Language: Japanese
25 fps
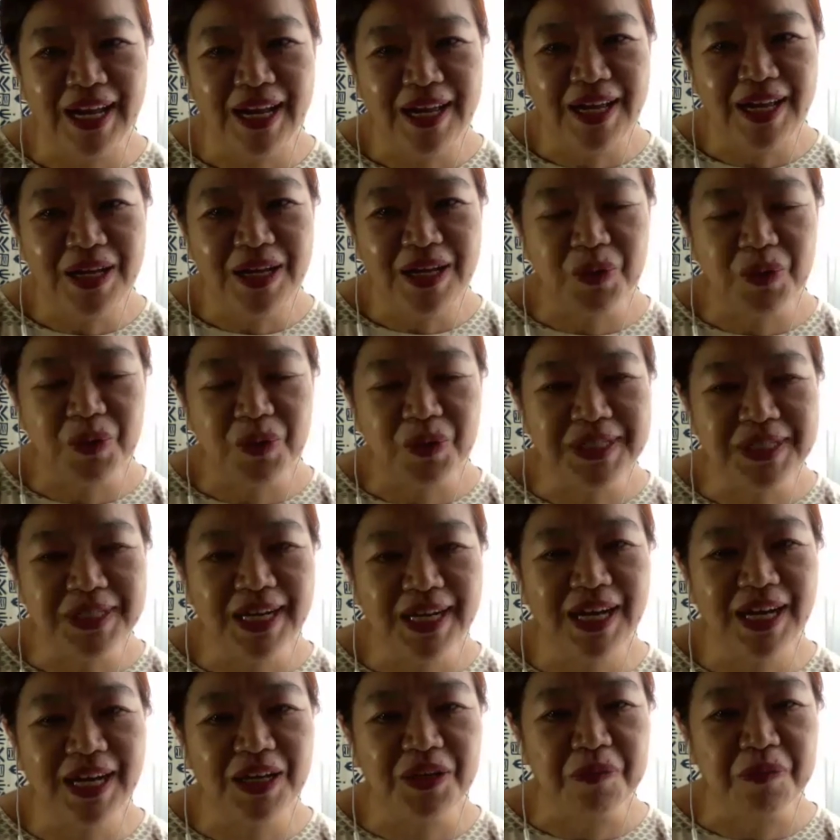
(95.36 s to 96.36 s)
この社
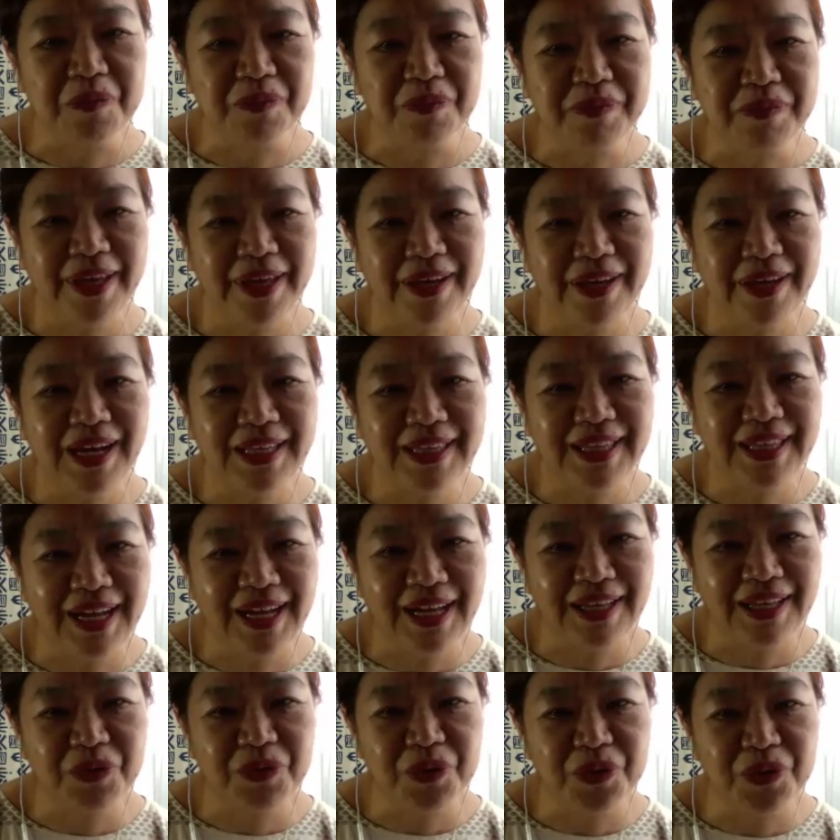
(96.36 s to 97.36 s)
会の見え方
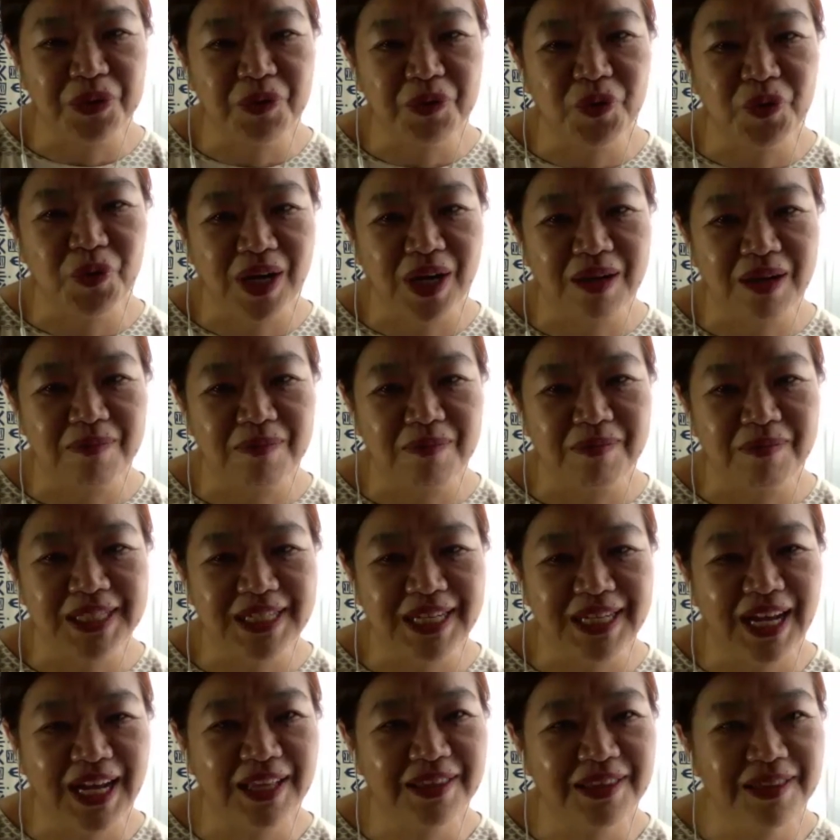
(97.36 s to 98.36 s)
というものが間
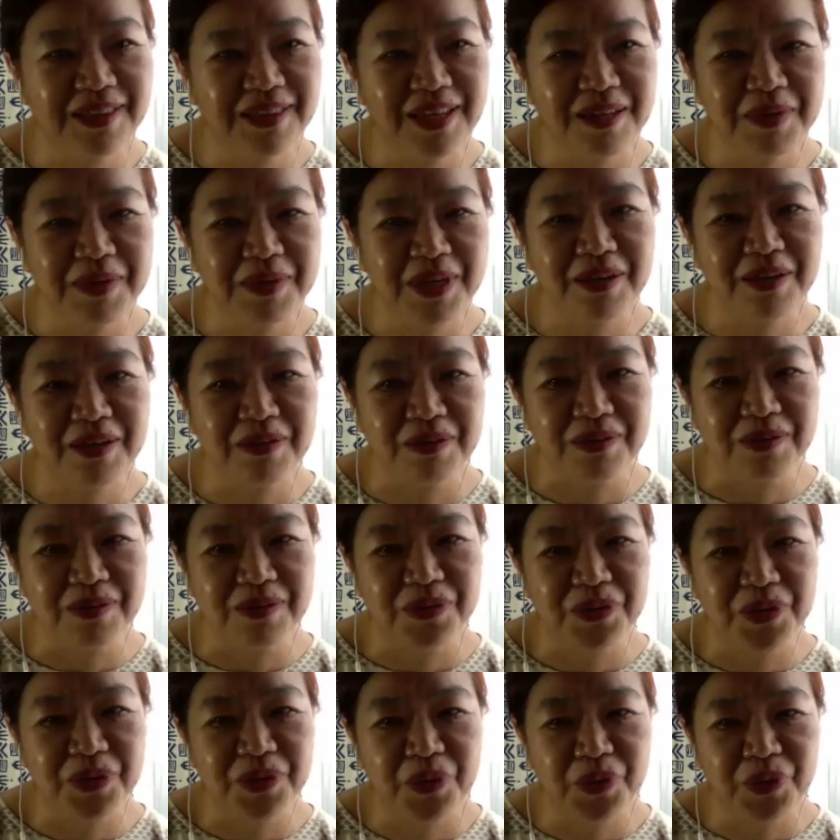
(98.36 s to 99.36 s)
違って見えると
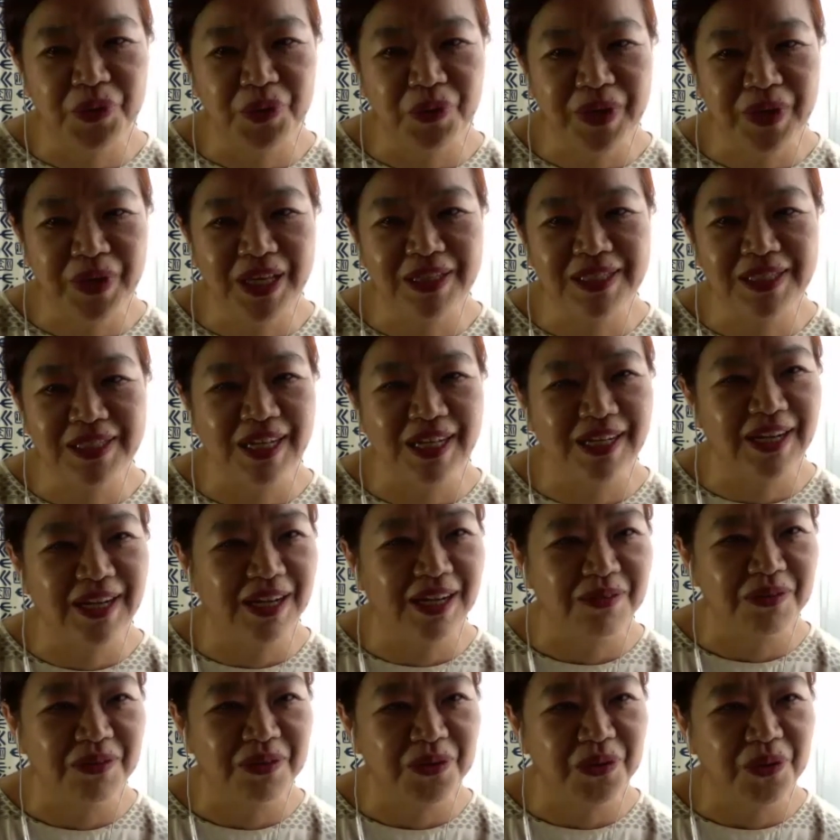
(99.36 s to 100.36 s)
いうことにつながる
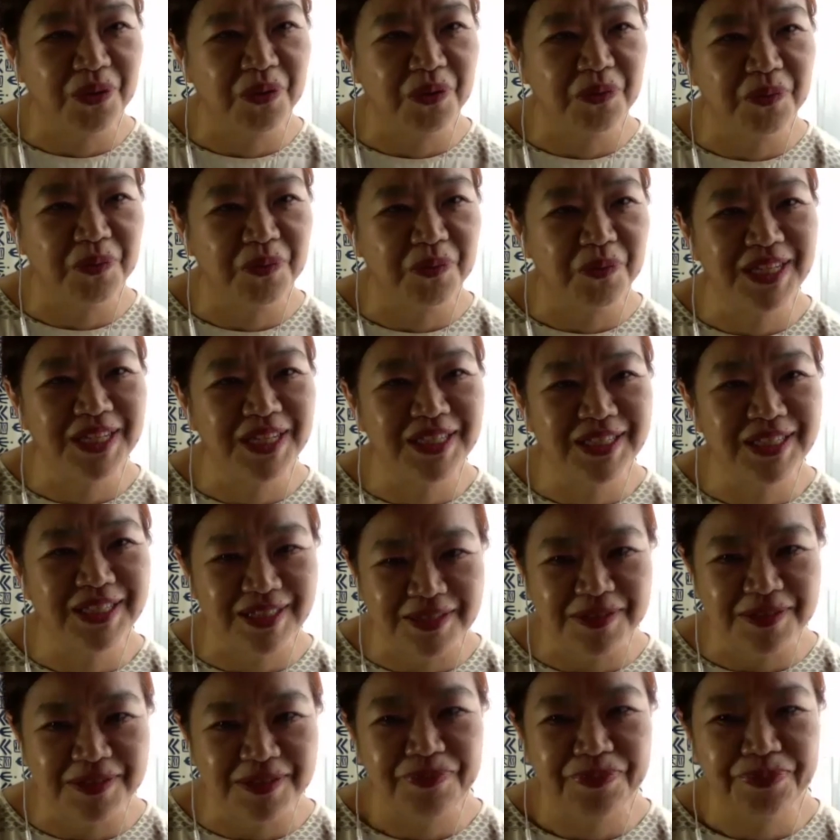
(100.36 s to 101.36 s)
と思います。
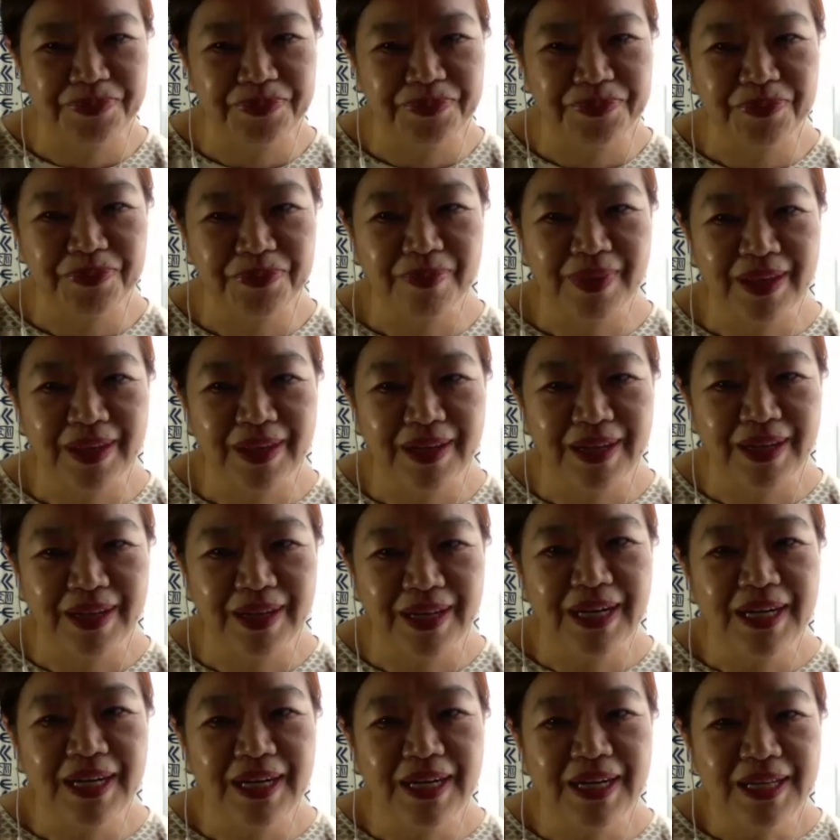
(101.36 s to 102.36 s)

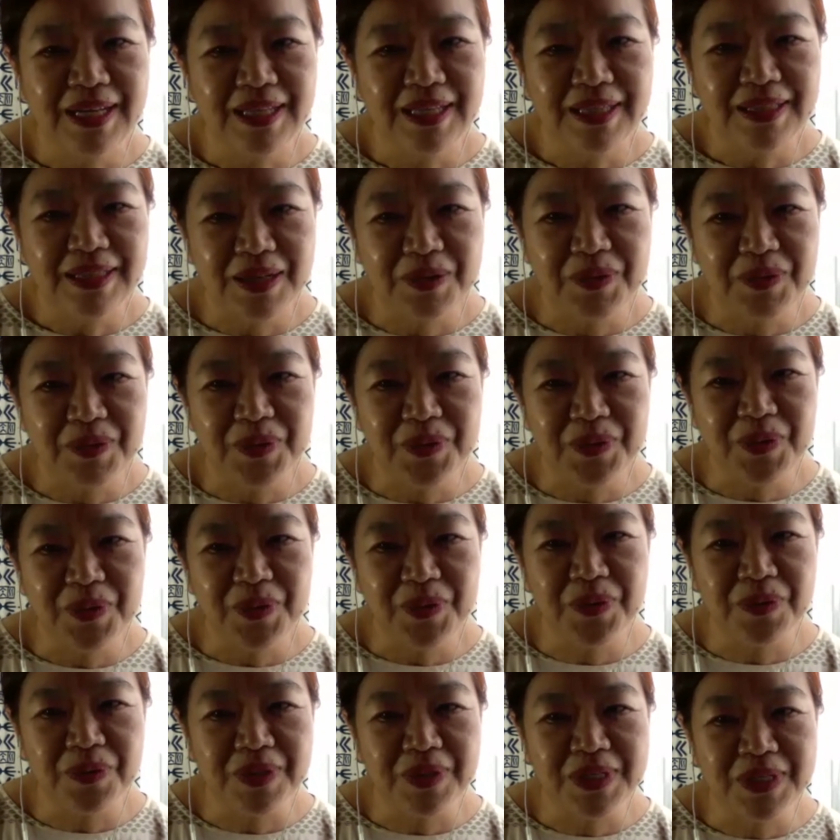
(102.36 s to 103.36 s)
でこ
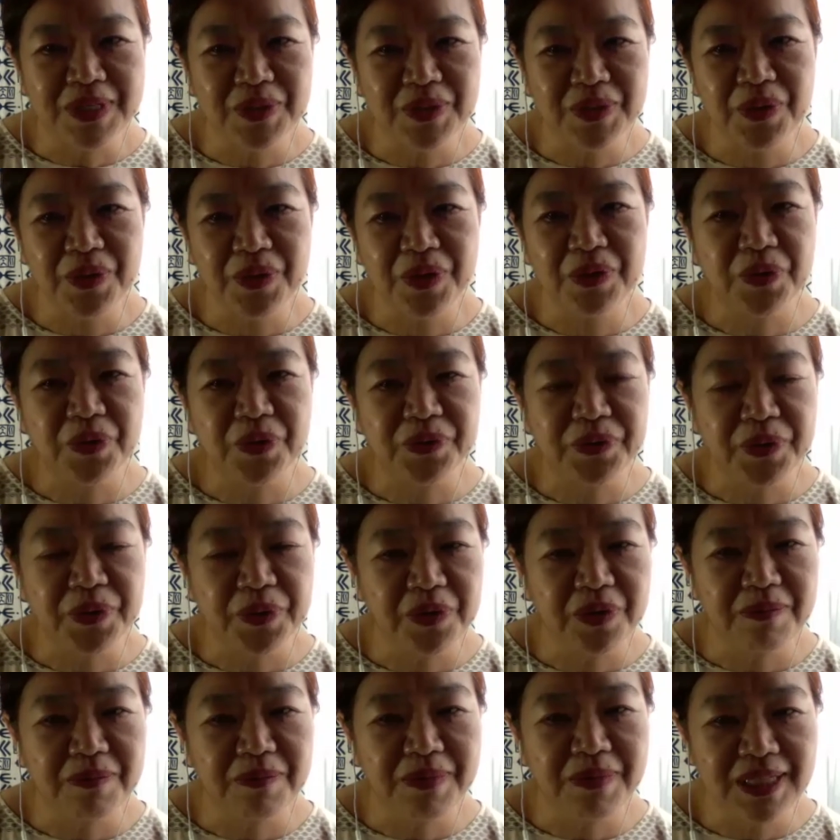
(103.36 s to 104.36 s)
の基礎教育の取り
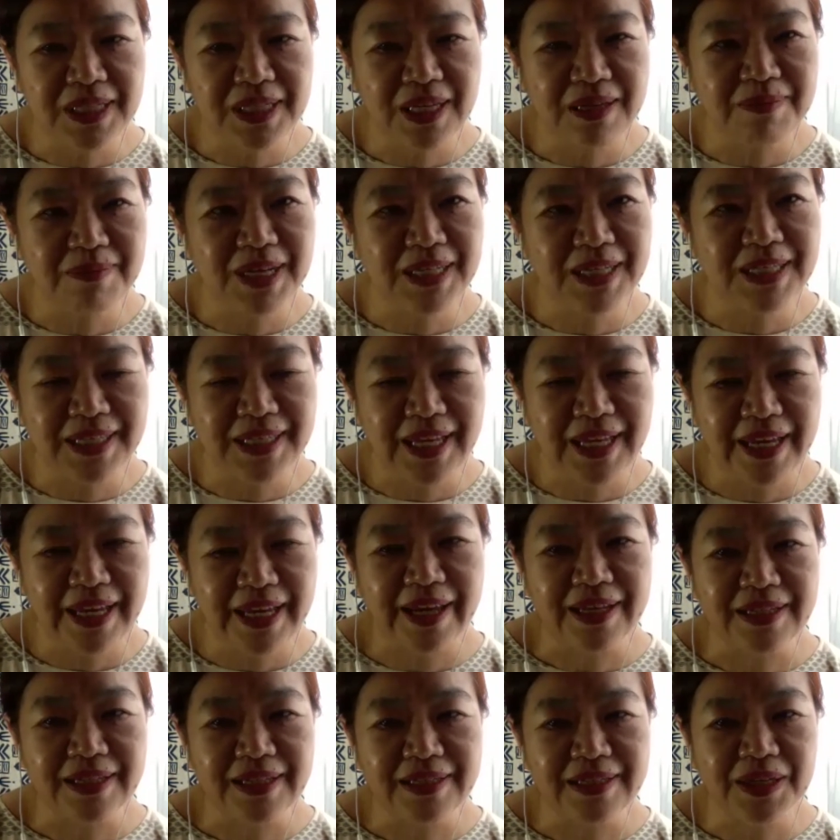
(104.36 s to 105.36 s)
組みにつきまして
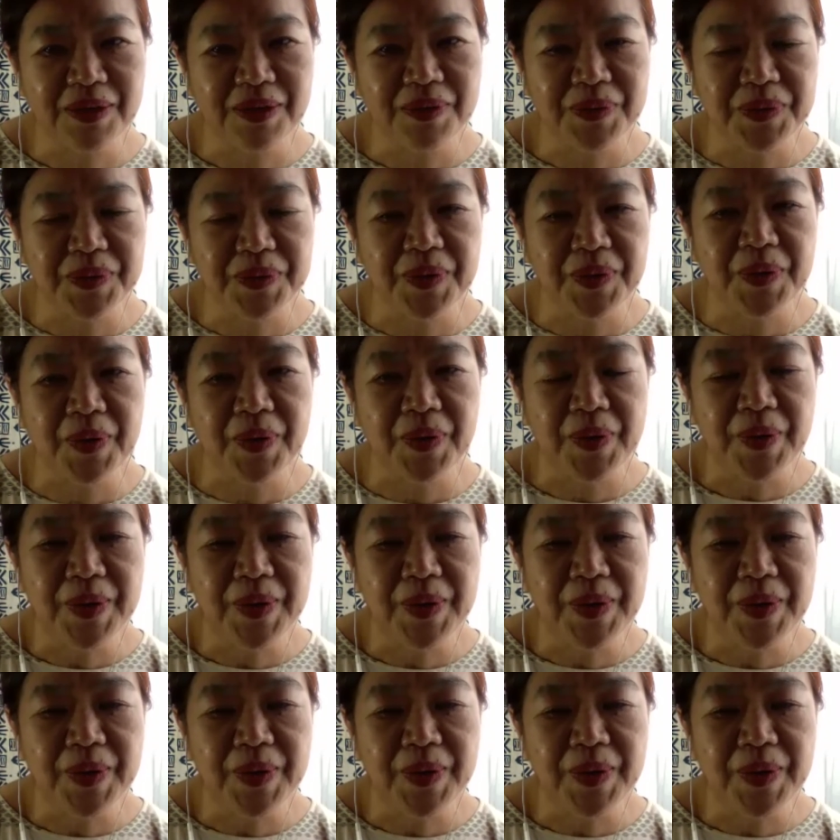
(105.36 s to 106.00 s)
先ほど